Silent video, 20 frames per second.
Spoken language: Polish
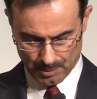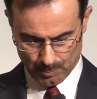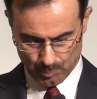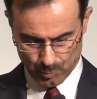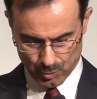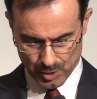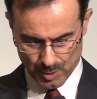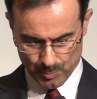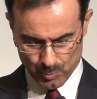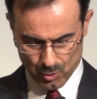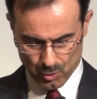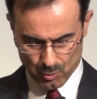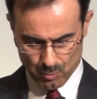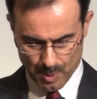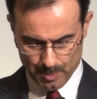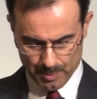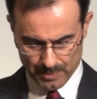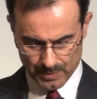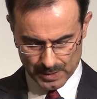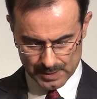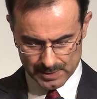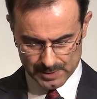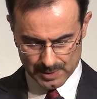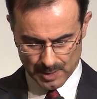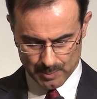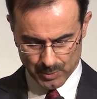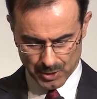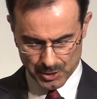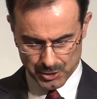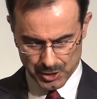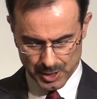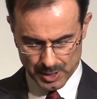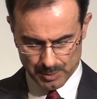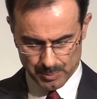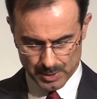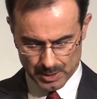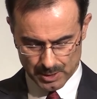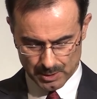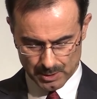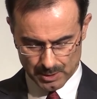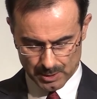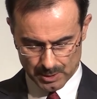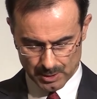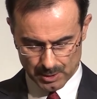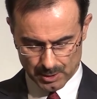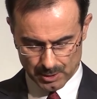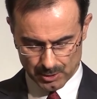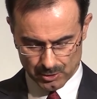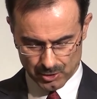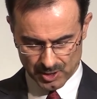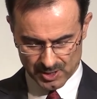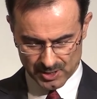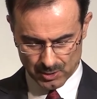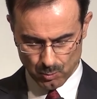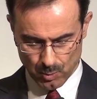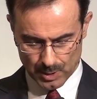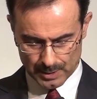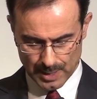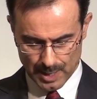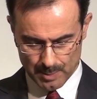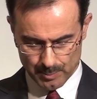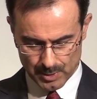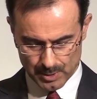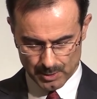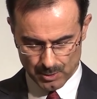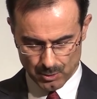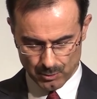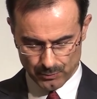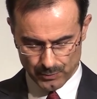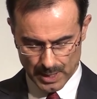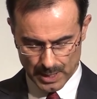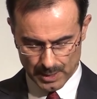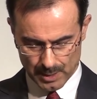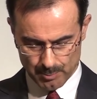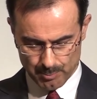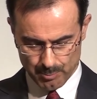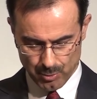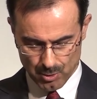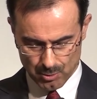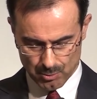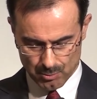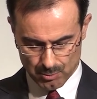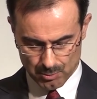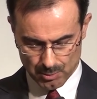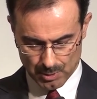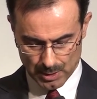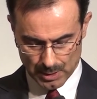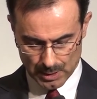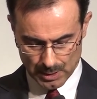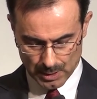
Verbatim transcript: Możemy okłamywać samych siebie, że składamy ofiarę Bogu,